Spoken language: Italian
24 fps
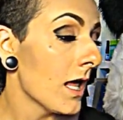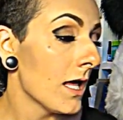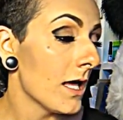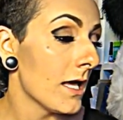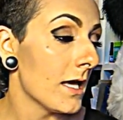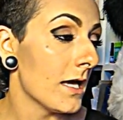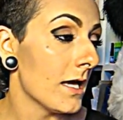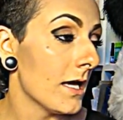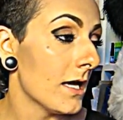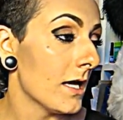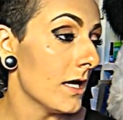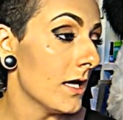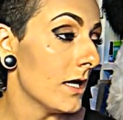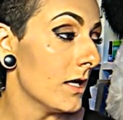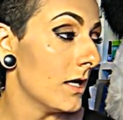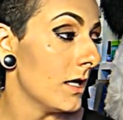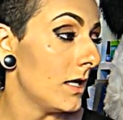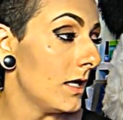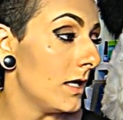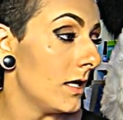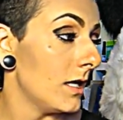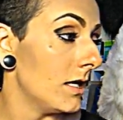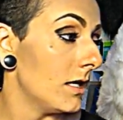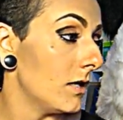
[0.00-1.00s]

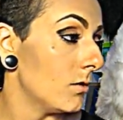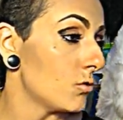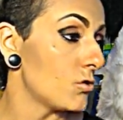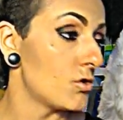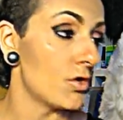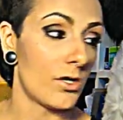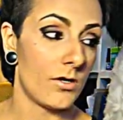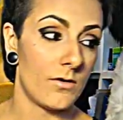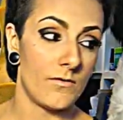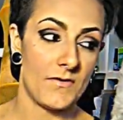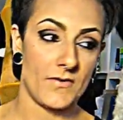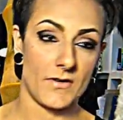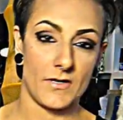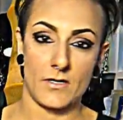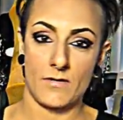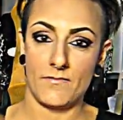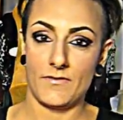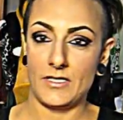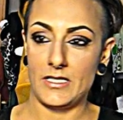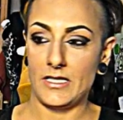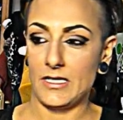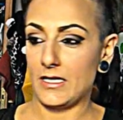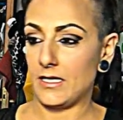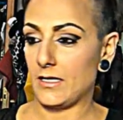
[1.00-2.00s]
e un giorno vi farò
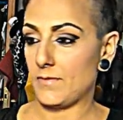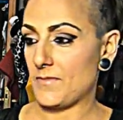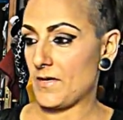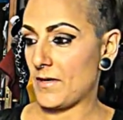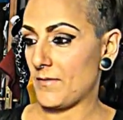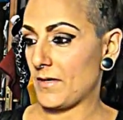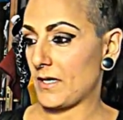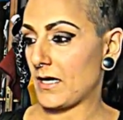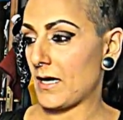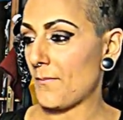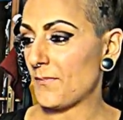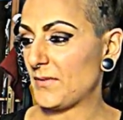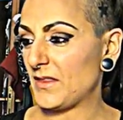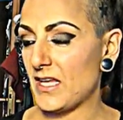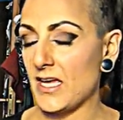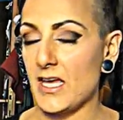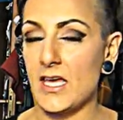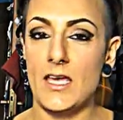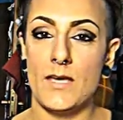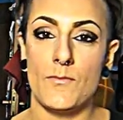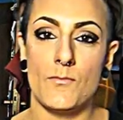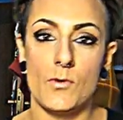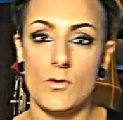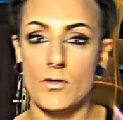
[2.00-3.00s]
vedere la mia make up
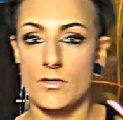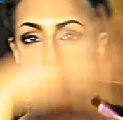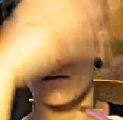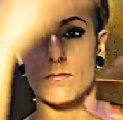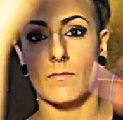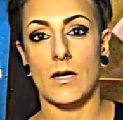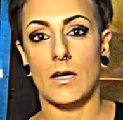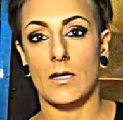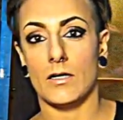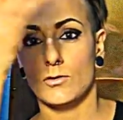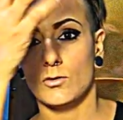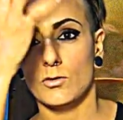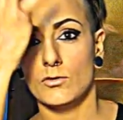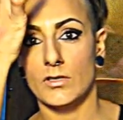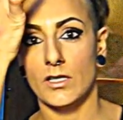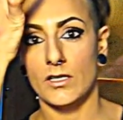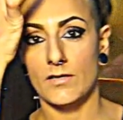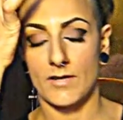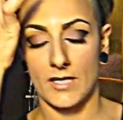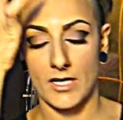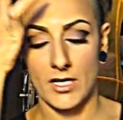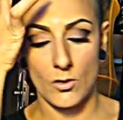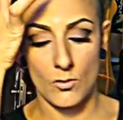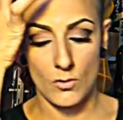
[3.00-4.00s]
table, insomma tutte le
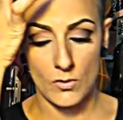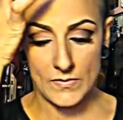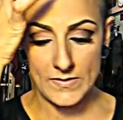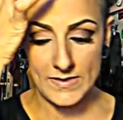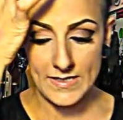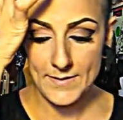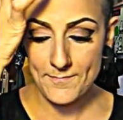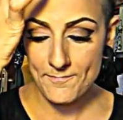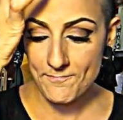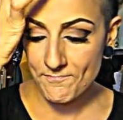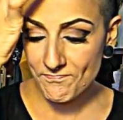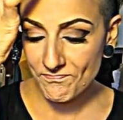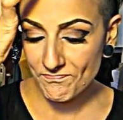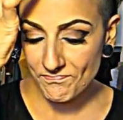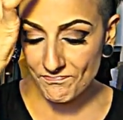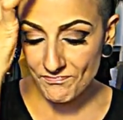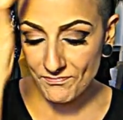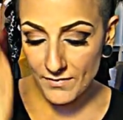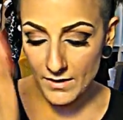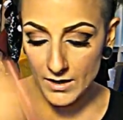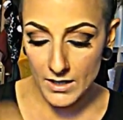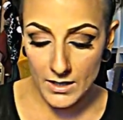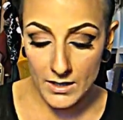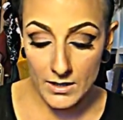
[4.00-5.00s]
varie cose
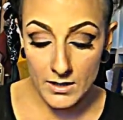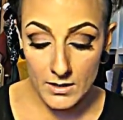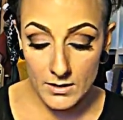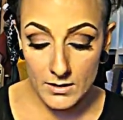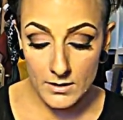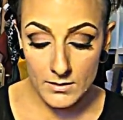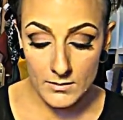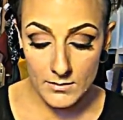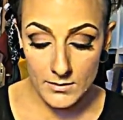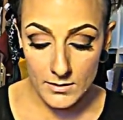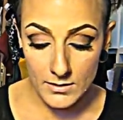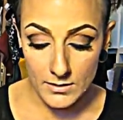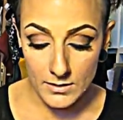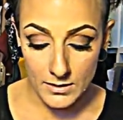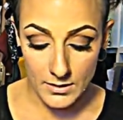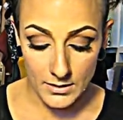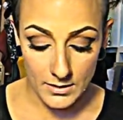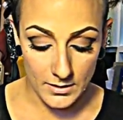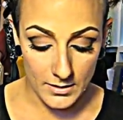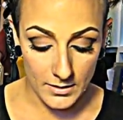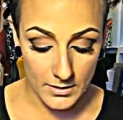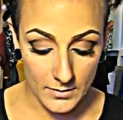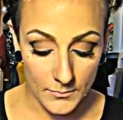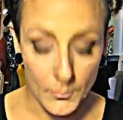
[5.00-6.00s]

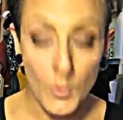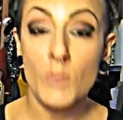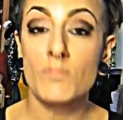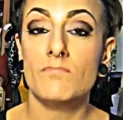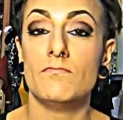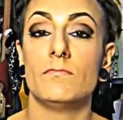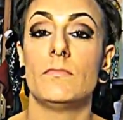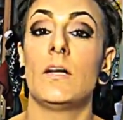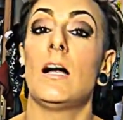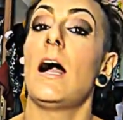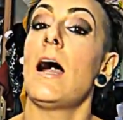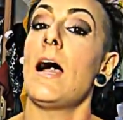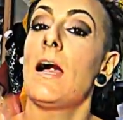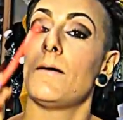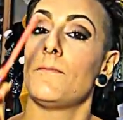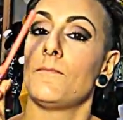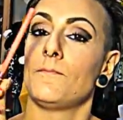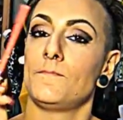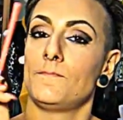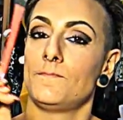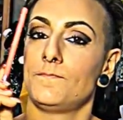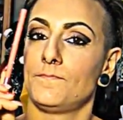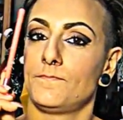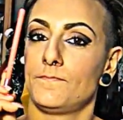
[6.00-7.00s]
eh, boh, ah,
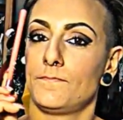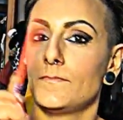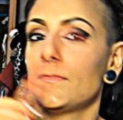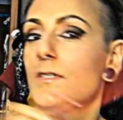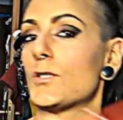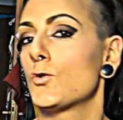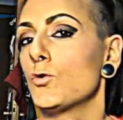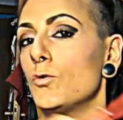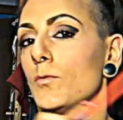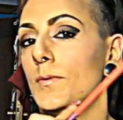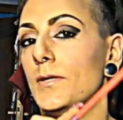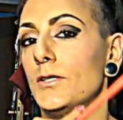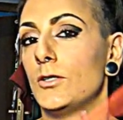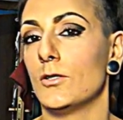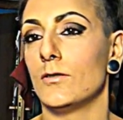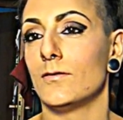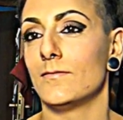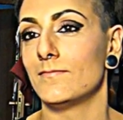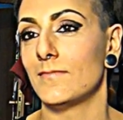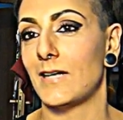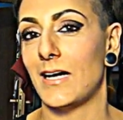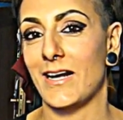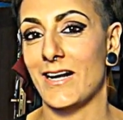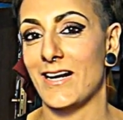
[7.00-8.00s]

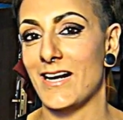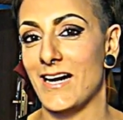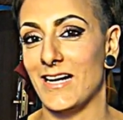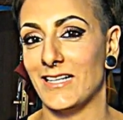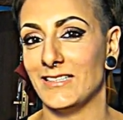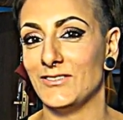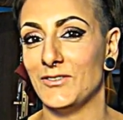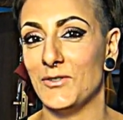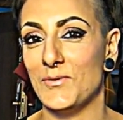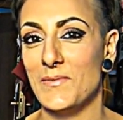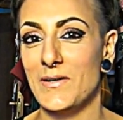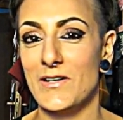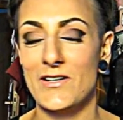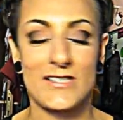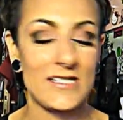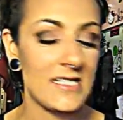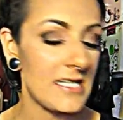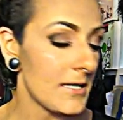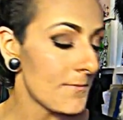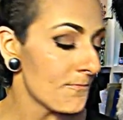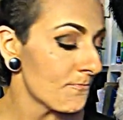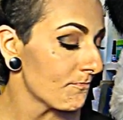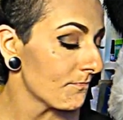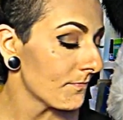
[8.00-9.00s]
subito a random
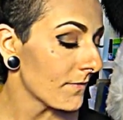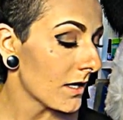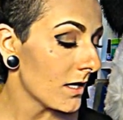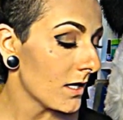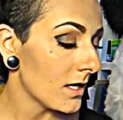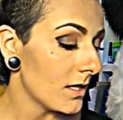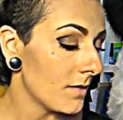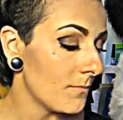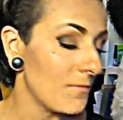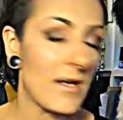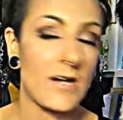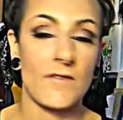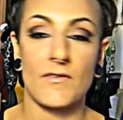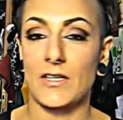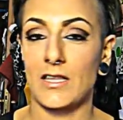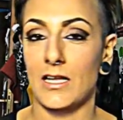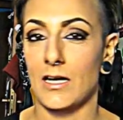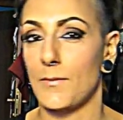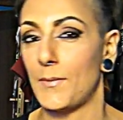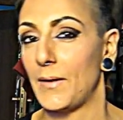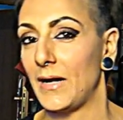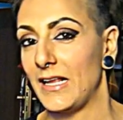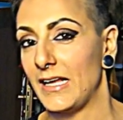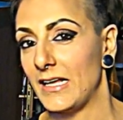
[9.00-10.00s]
così mi è arrivata
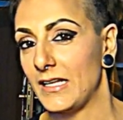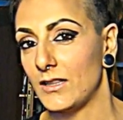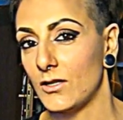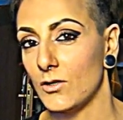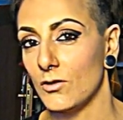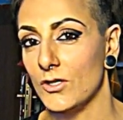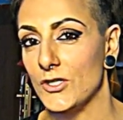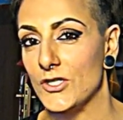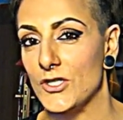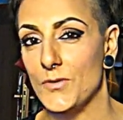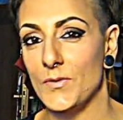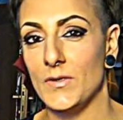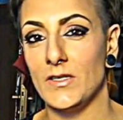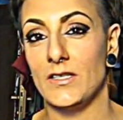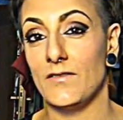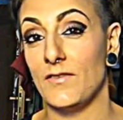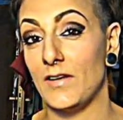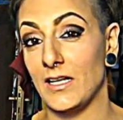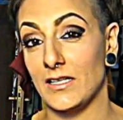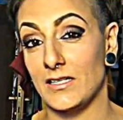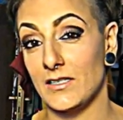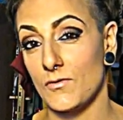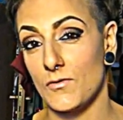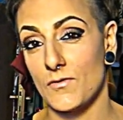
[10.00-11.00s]
una palette oggi quindi ve
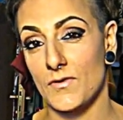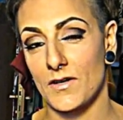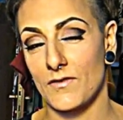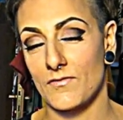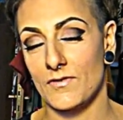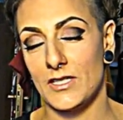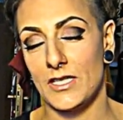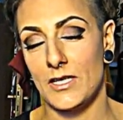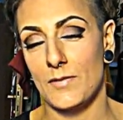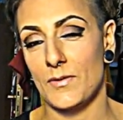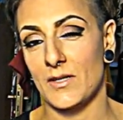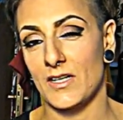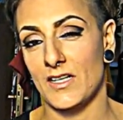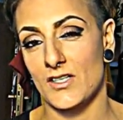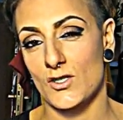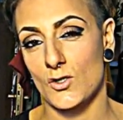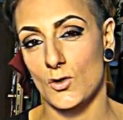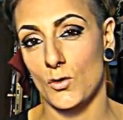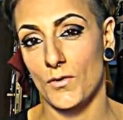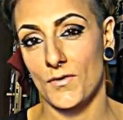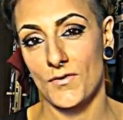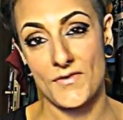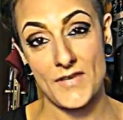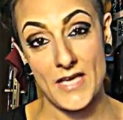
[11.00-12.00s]
la devo far vedere perché
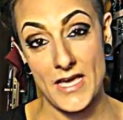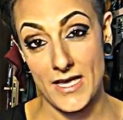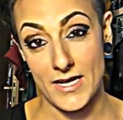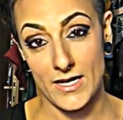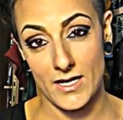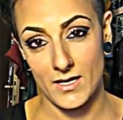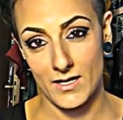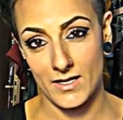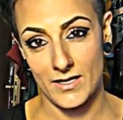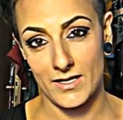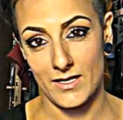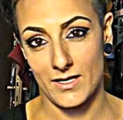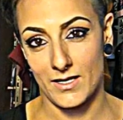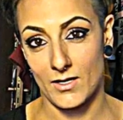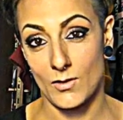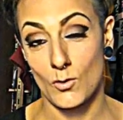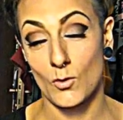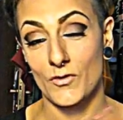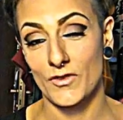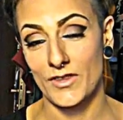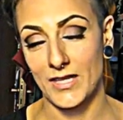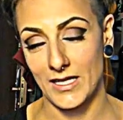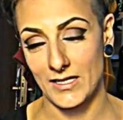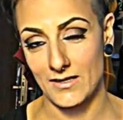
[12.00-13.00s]
sono fiera e
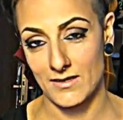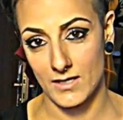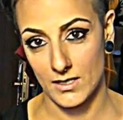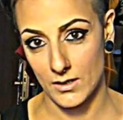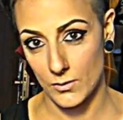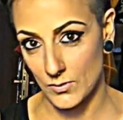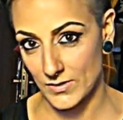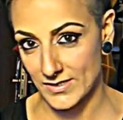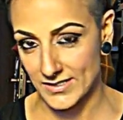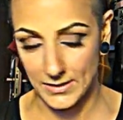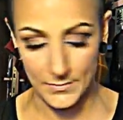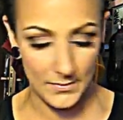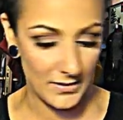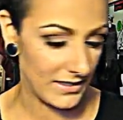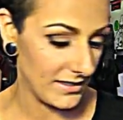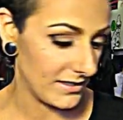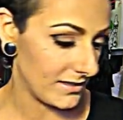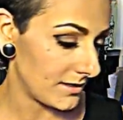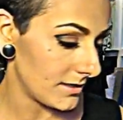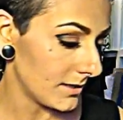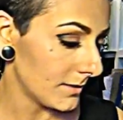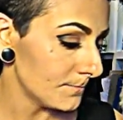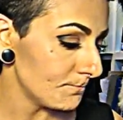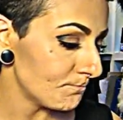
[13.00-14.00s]
contenta di questa
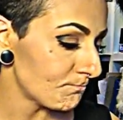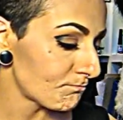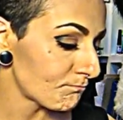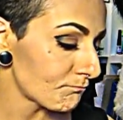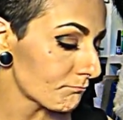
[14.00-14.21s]
palette